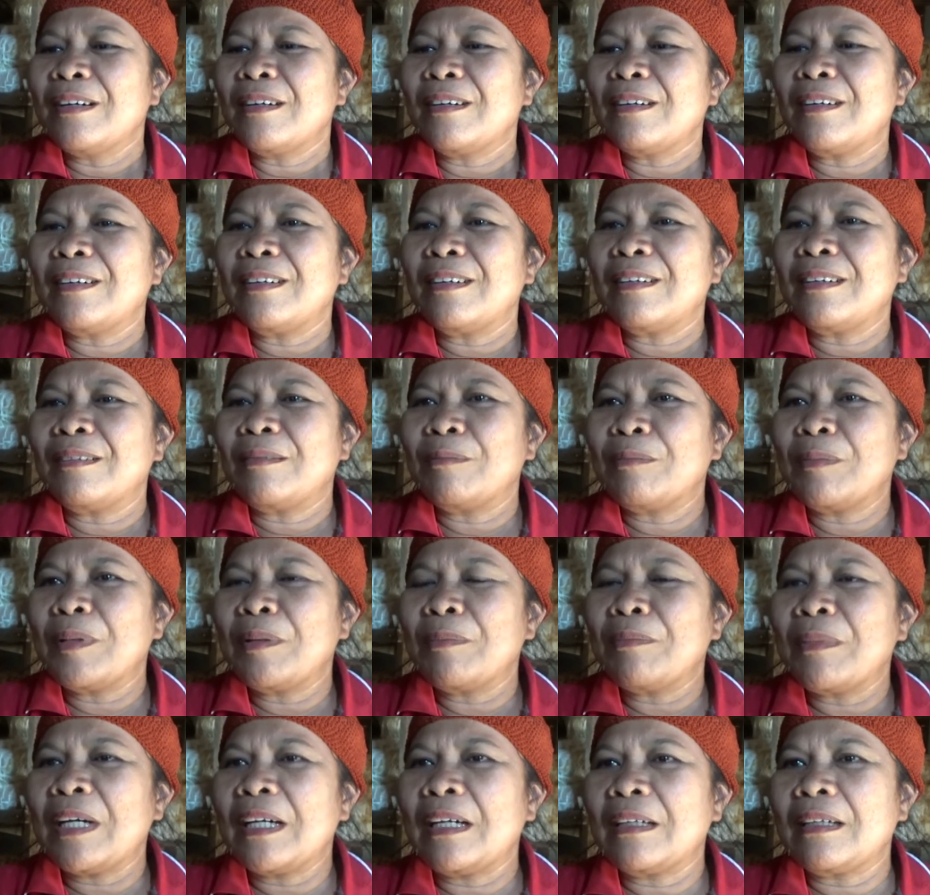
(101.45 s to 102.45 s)
uh,
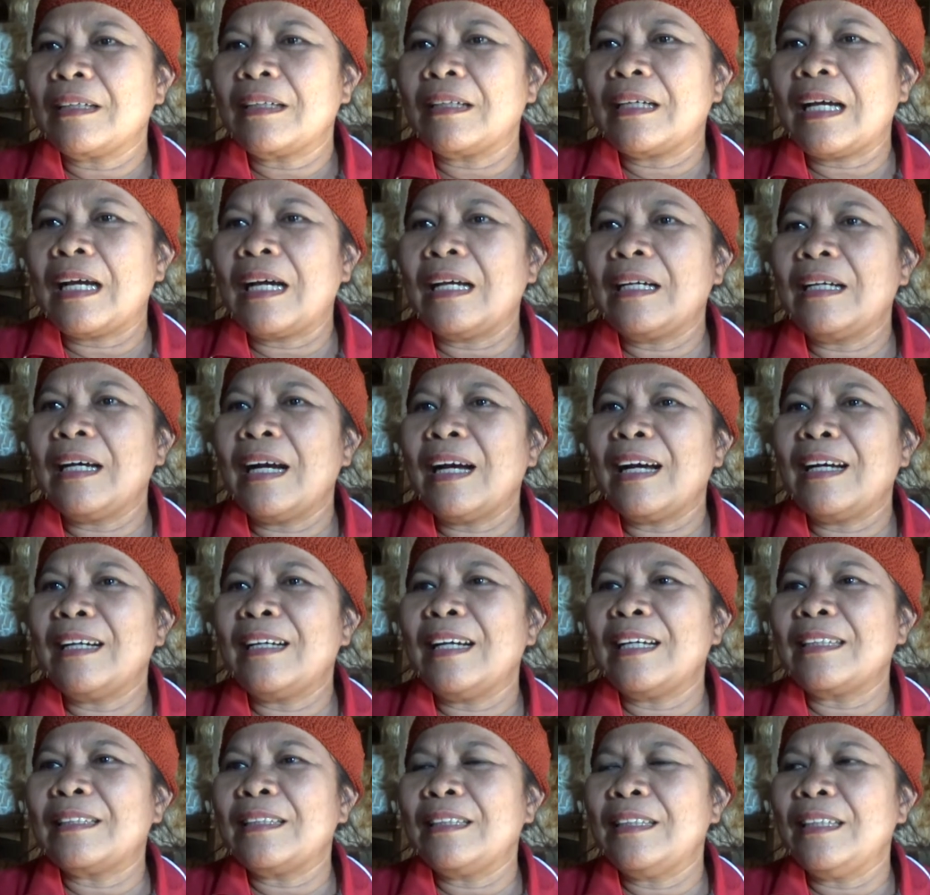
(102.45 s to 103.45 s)
memang
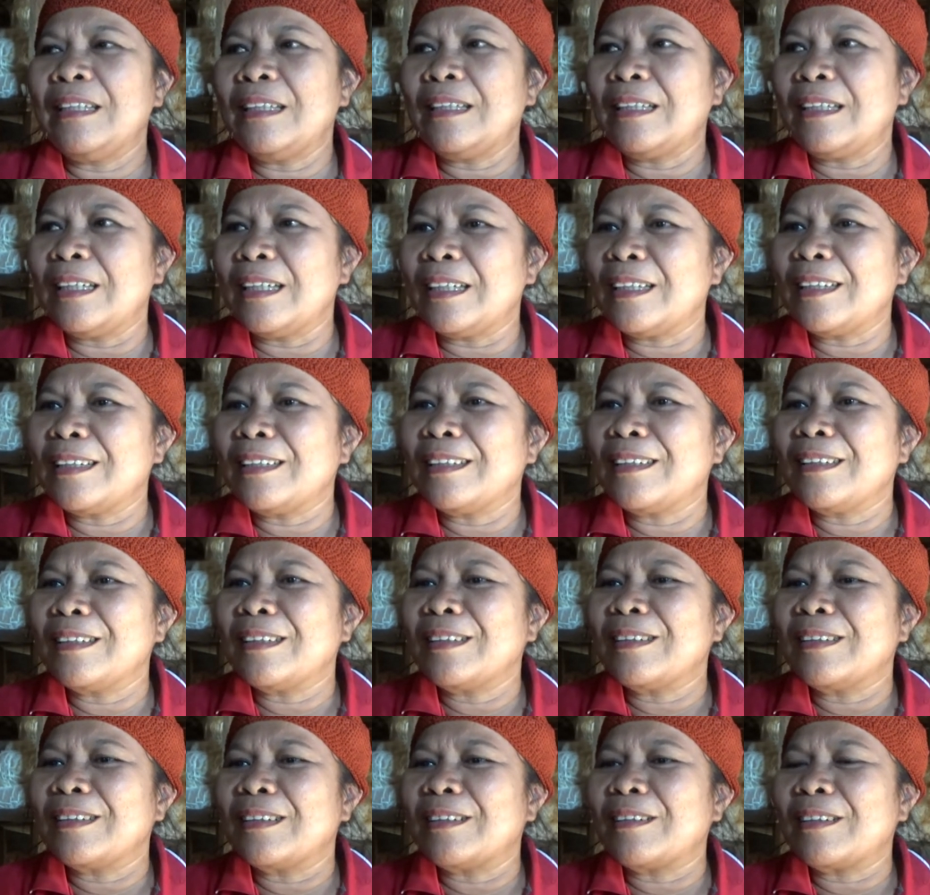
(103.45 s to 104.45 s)
agak-agak sedikit
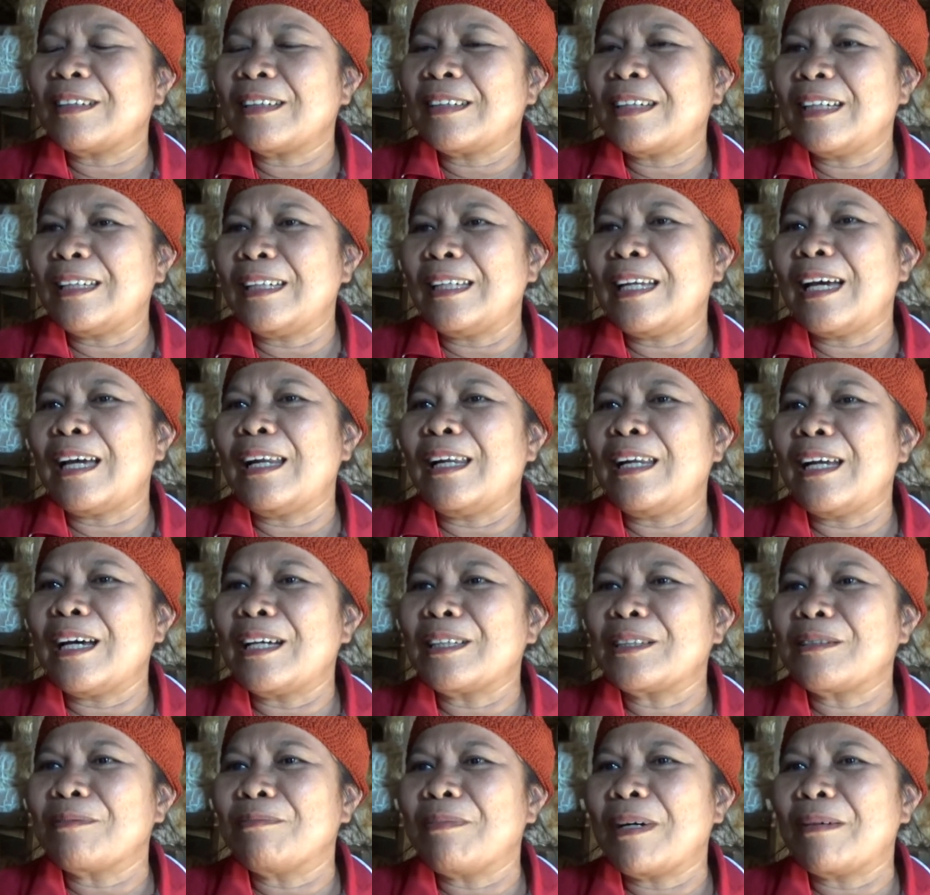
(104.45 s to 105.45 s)

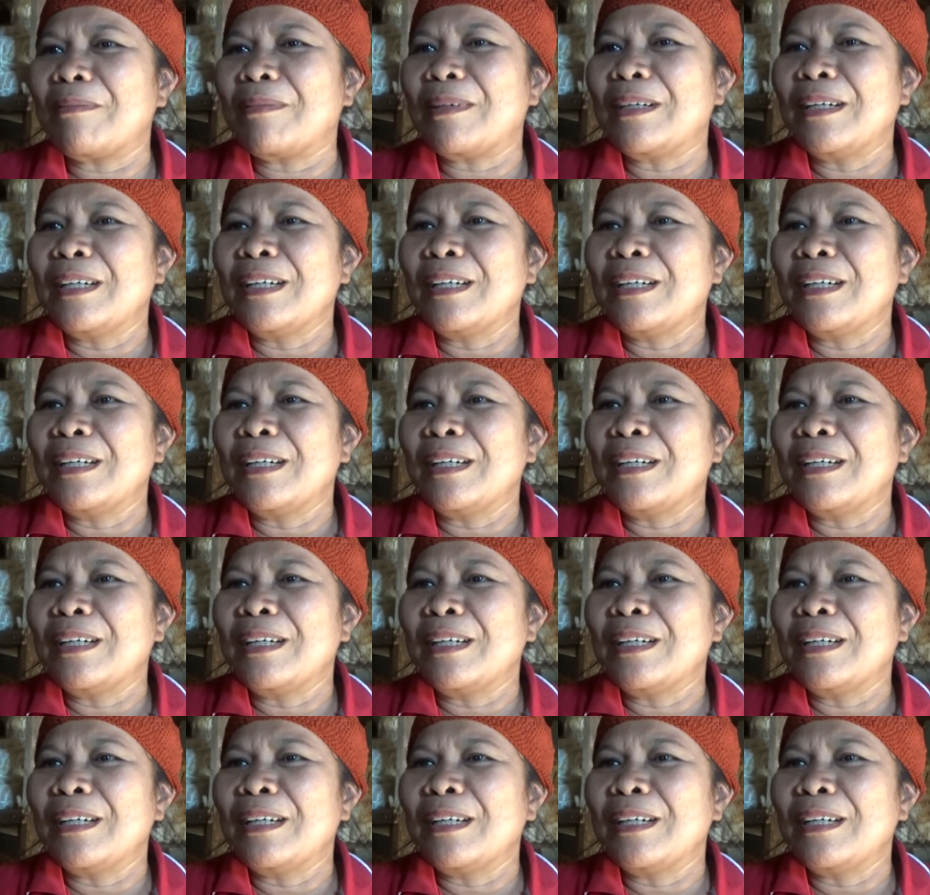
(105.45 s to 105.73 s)
kendala sebab